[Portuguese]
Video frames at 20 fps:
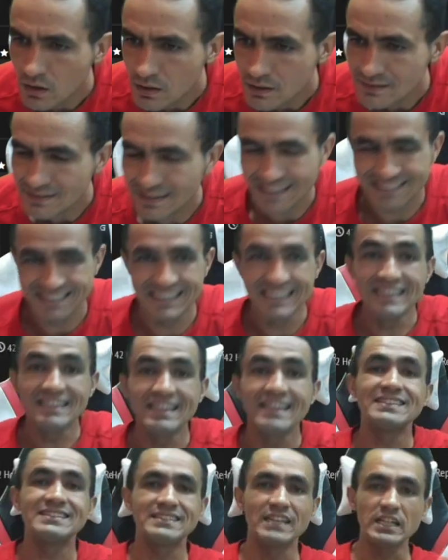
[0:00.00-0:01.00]

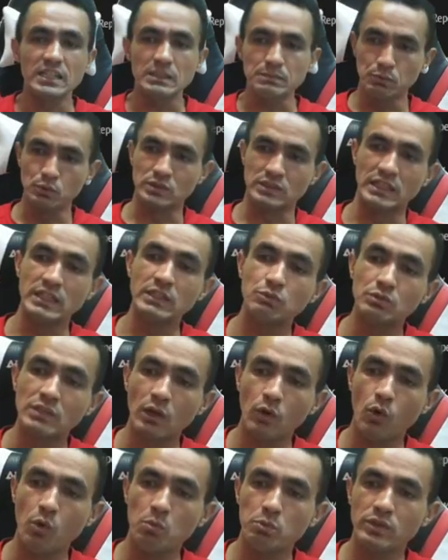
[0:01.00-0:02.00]
66% da
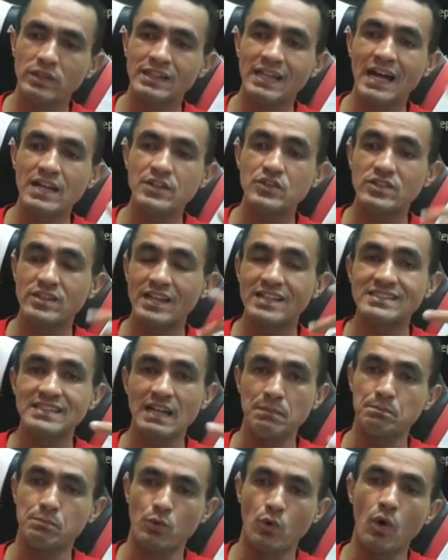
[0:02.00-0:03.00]
comunidade
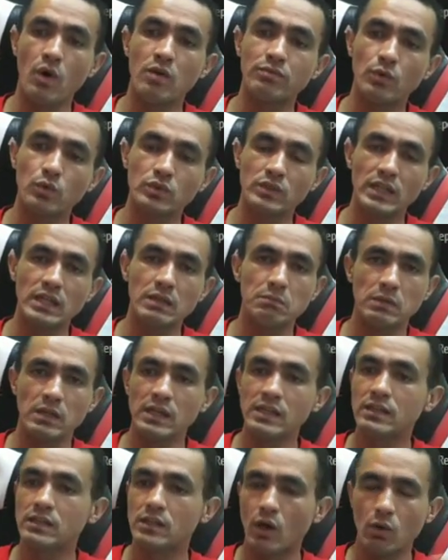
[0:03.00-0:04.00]
desaprova o
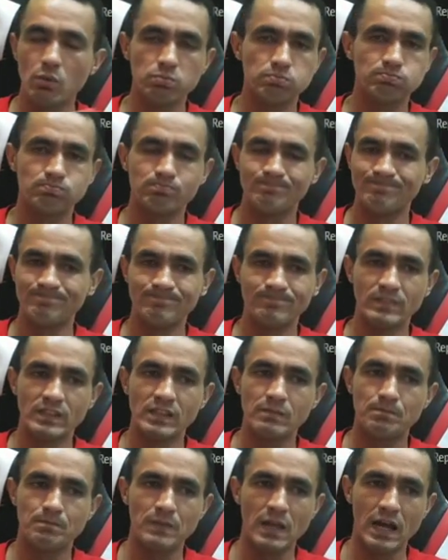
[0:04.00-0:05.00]
DME, então
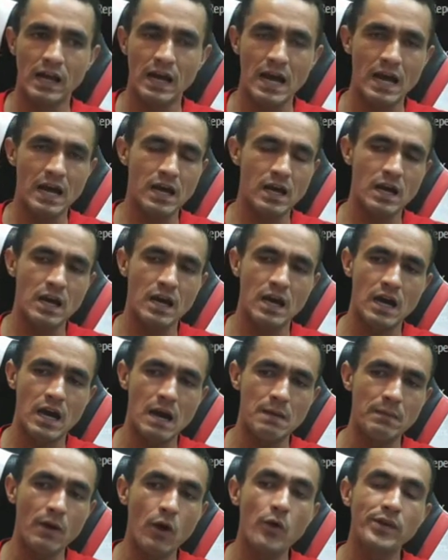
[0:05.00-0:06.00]
a,
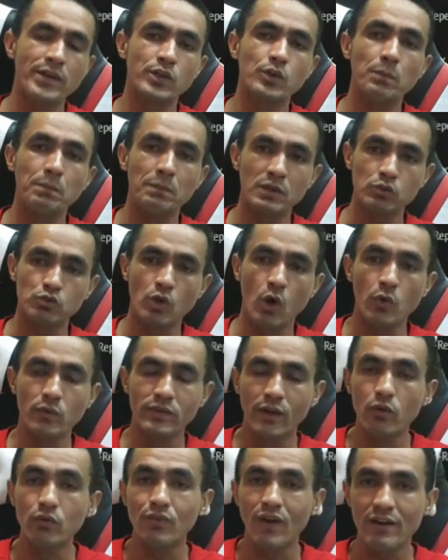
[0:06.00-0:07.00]
a, a, maioria do pessoal
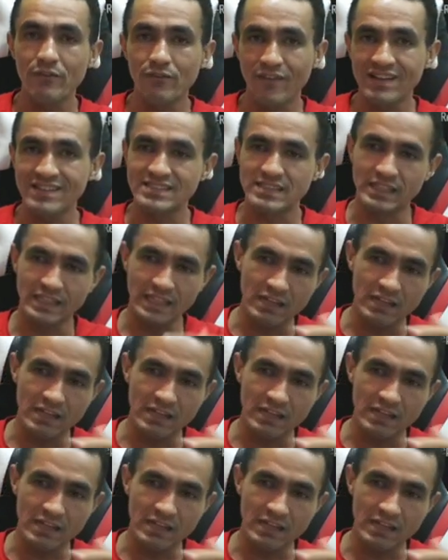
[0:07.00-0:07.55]
não vai fazer.